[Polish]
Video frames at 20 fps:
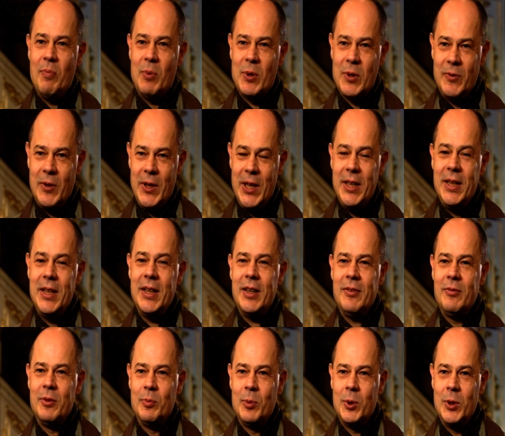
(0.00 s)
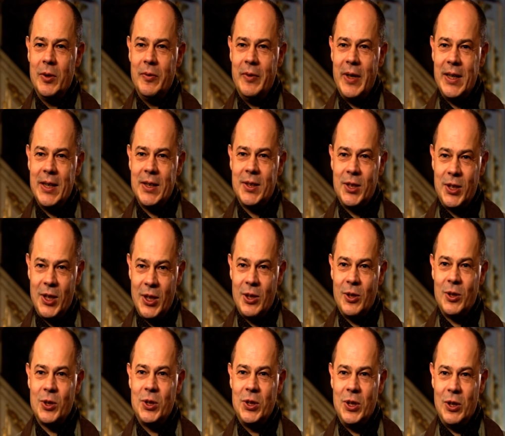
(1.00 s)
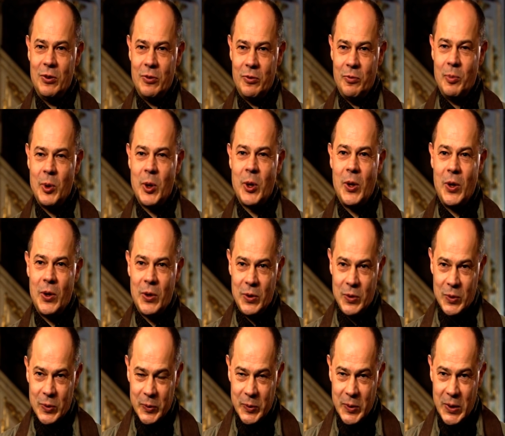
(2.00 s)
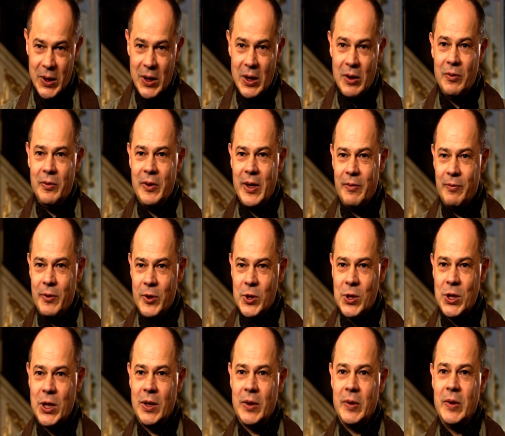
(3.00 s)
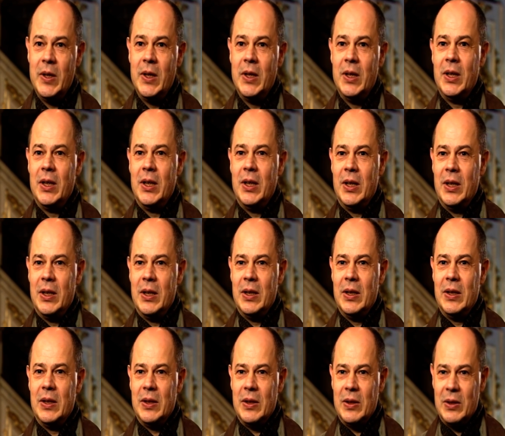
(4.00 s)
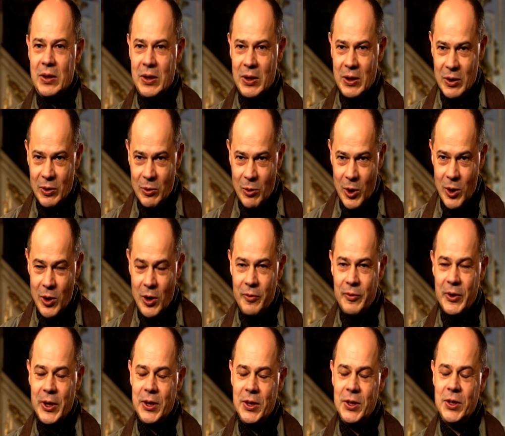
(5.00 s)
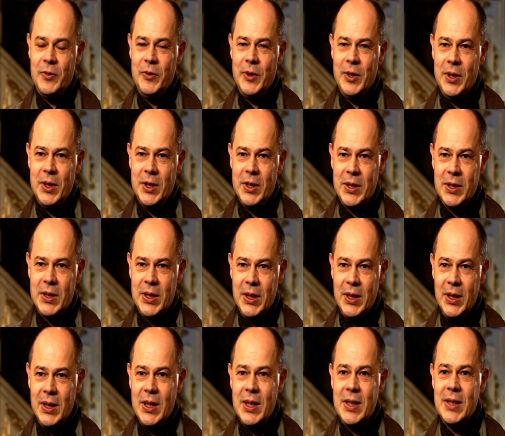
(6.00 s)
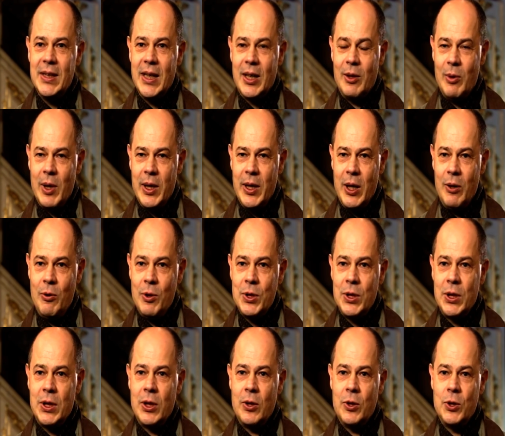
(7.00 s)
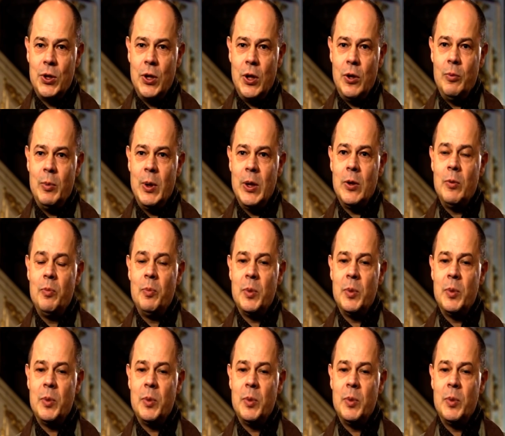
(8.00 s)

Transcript: Pozwolenie na wybudowanie trzech kościołów pokoju w Jaworze, Głogowie i Świdnicy zakładało, że te kościoły będą